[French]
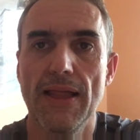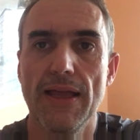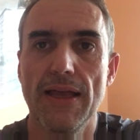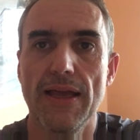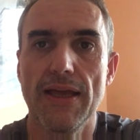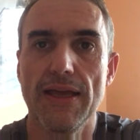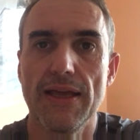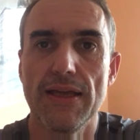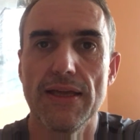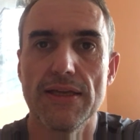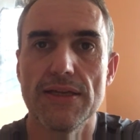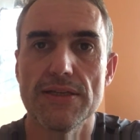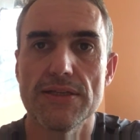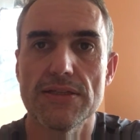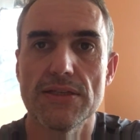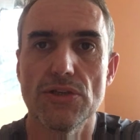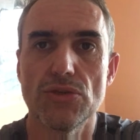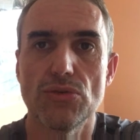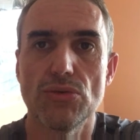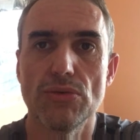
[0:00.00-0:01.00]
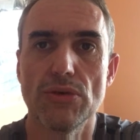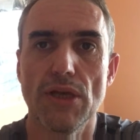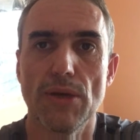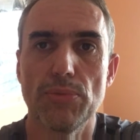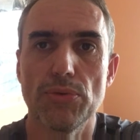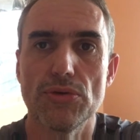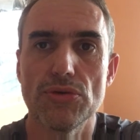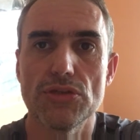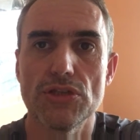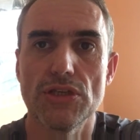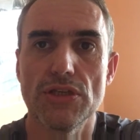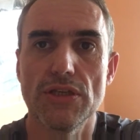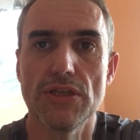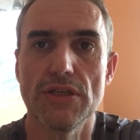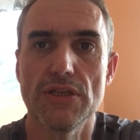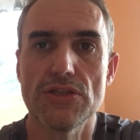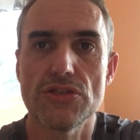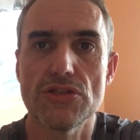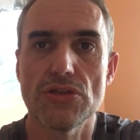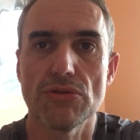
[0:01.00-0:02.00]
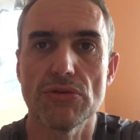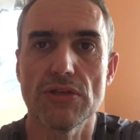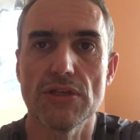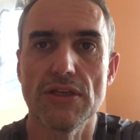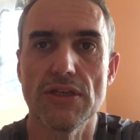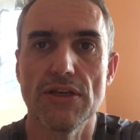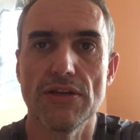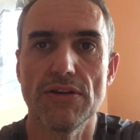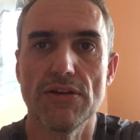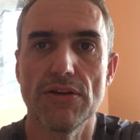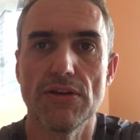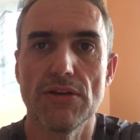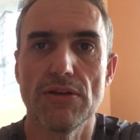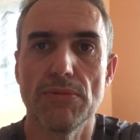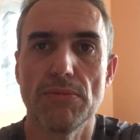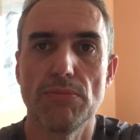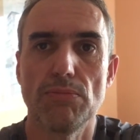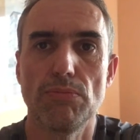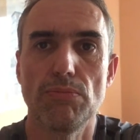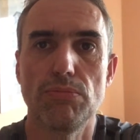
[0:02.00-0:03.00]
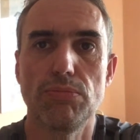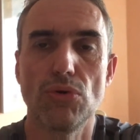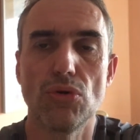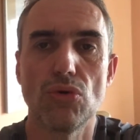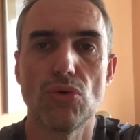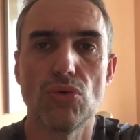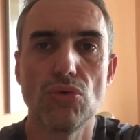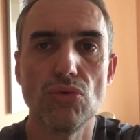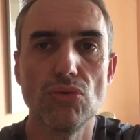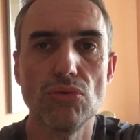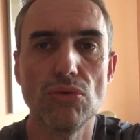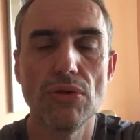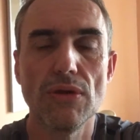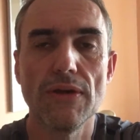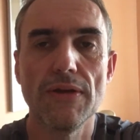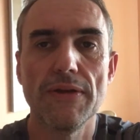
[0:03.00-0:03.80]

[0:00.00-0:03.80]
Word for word: Et c'est une approche qui est centrée beaucoup